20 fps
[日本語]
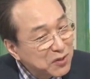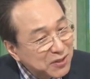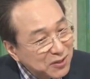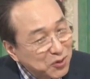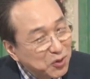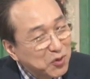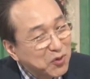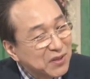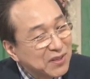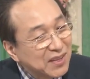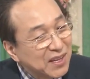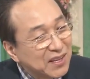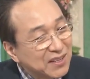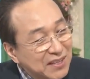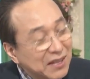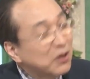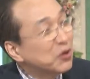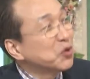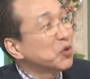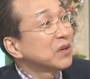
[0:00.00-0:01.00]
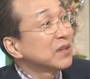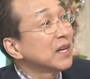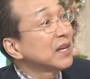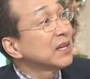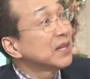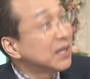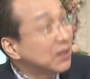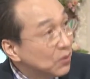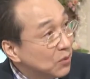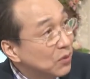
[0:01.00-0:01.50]
今の俺にはそれは
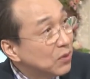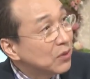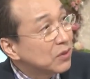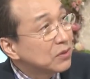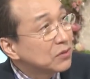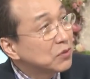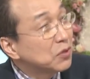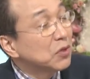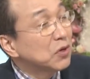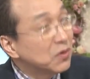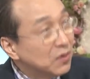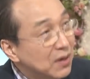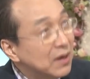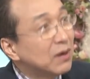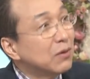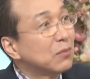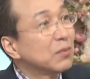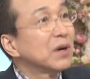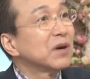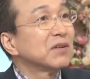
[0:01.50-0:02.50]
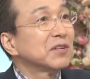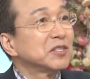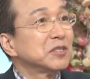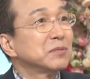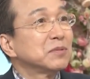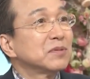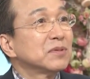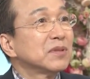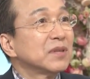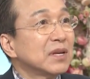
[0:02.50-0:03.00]
できないことはないけどそれ
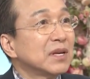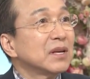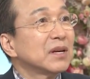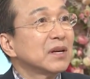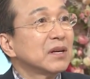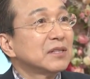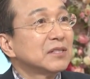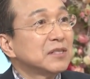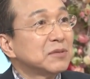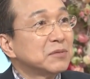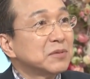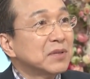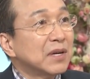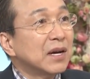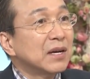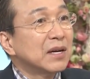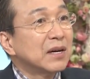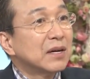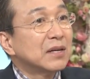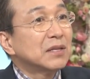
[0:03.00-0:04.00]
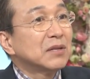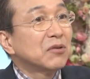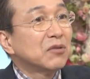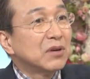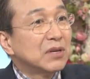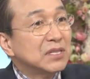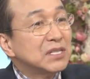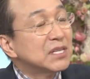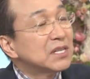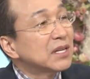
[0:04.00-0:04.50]
はお前は自分で自
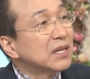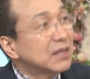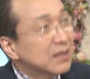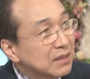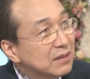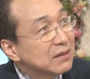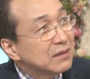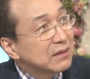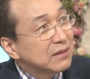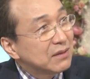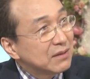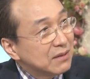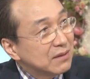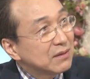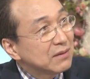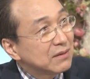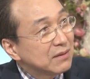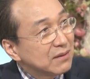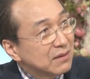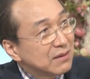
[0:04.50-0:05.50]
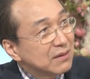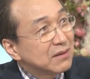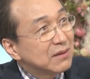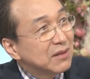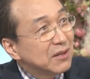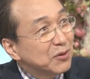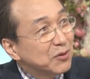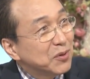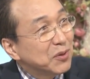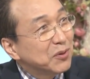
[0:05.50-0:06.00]
分で這い上がった方がいいんじゃないかって
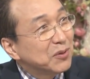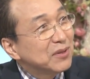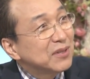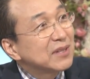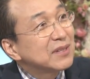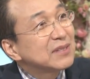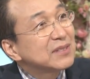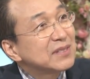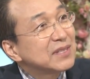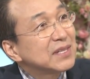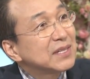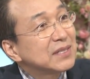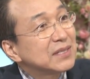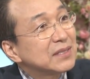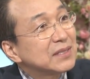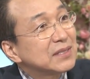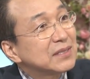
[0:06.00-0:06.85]
言って